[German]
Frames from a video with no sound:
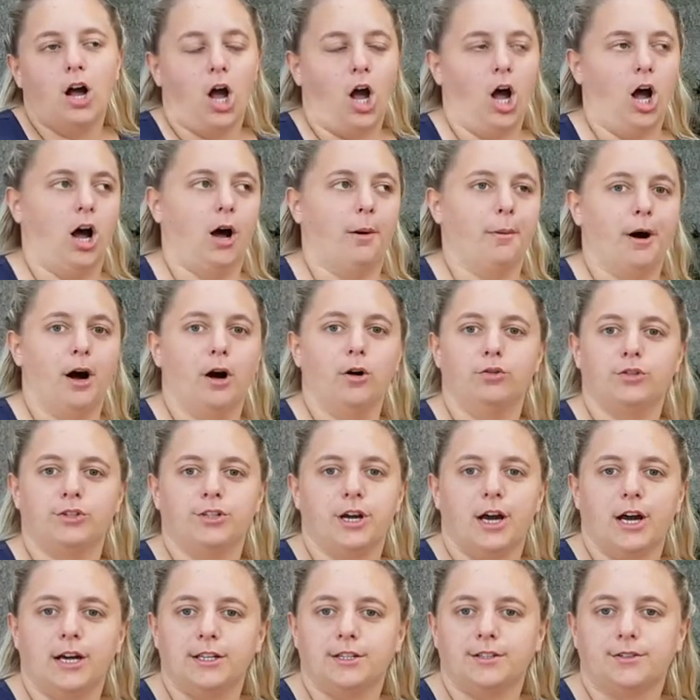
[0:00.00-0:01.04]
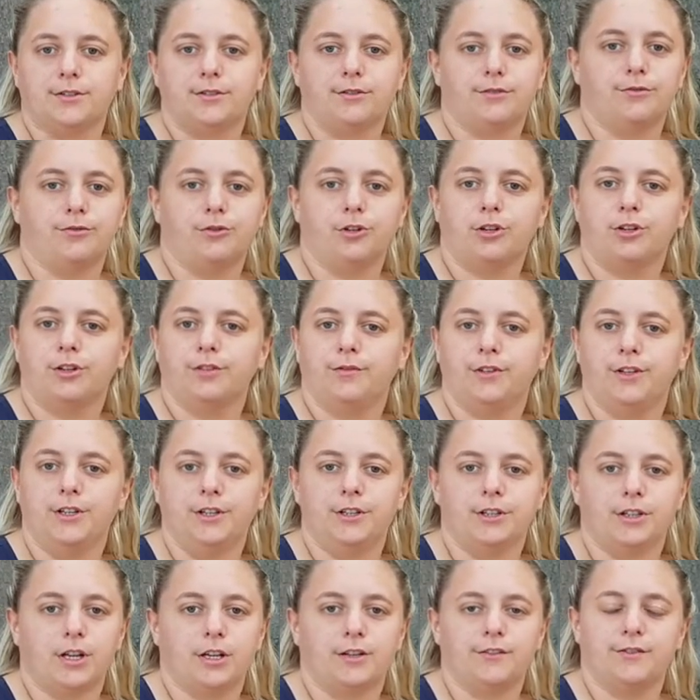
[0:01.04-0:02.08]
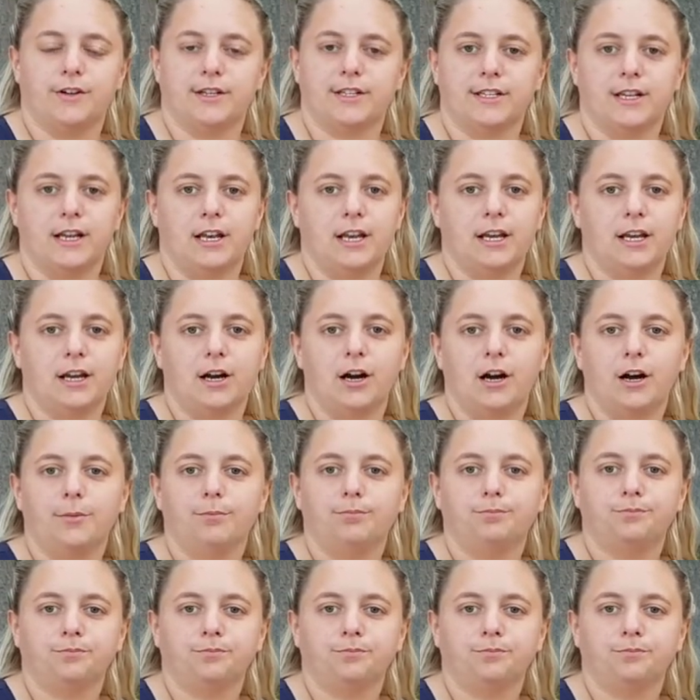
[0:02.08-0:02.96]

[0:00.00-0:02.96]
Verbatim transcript: Aber unser Eis, wie gesagt, war sehr lecker.